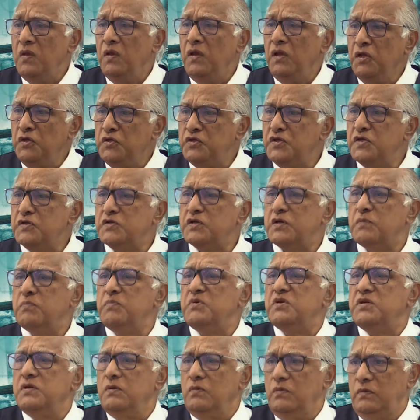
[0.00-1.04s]
İncecik bir
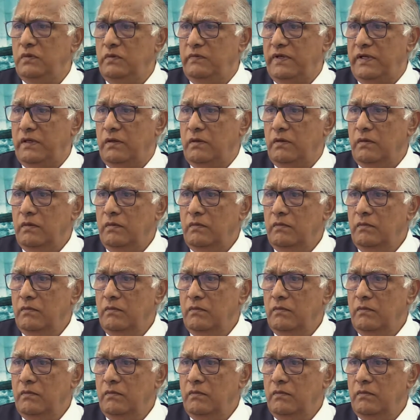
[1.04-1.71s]
şey oluveriyor.